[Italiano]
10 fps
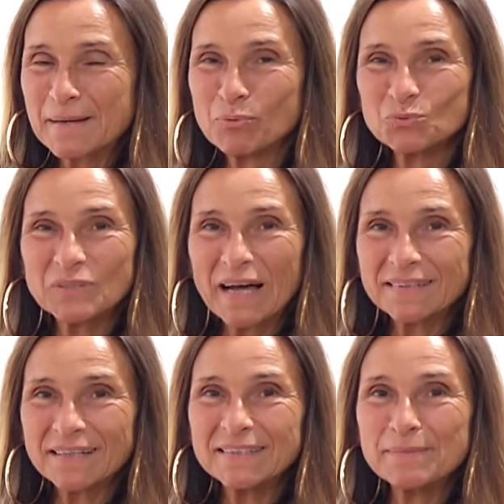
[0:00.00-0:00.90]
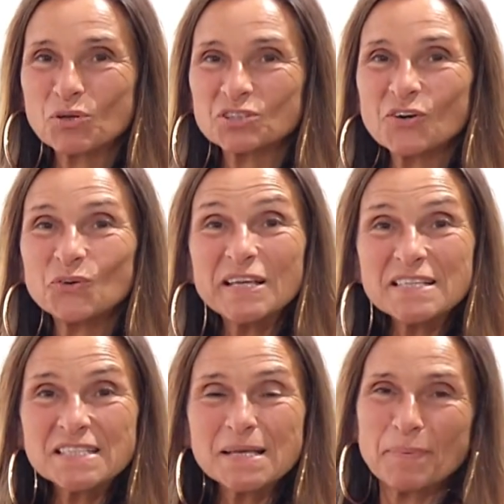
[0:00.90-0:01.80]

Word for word: puntata di protagonisti,